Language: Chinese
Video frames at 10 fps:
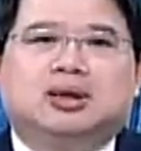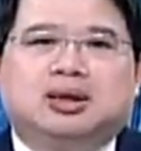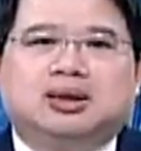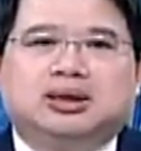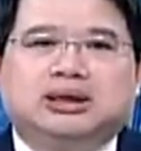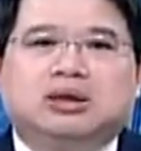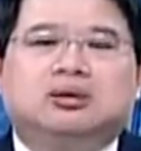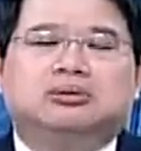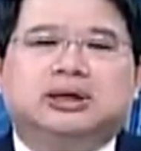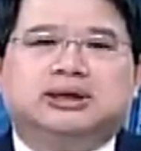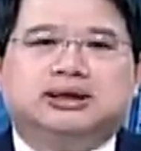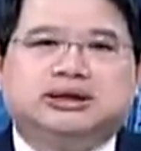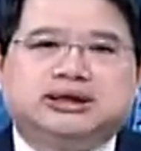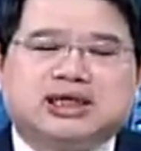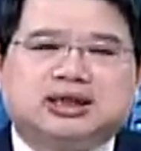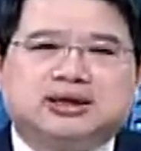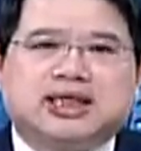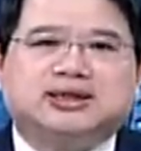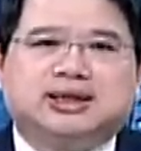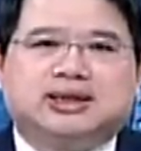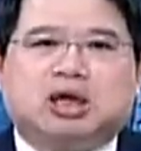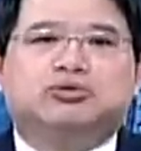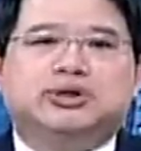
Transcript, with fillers: 呃，以后的这几章的章节讨